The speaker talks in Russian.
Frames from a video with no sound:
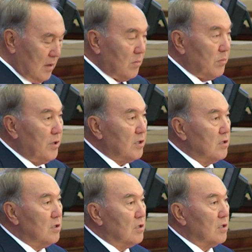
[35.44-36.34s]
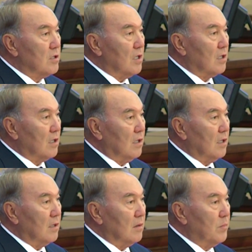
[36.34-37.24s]
контролировать освоение
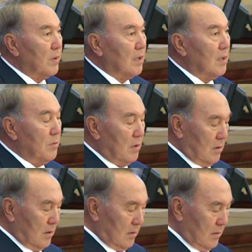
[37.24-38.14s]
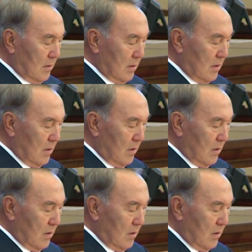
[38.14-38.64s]
бюджетных средств, а в конце выступления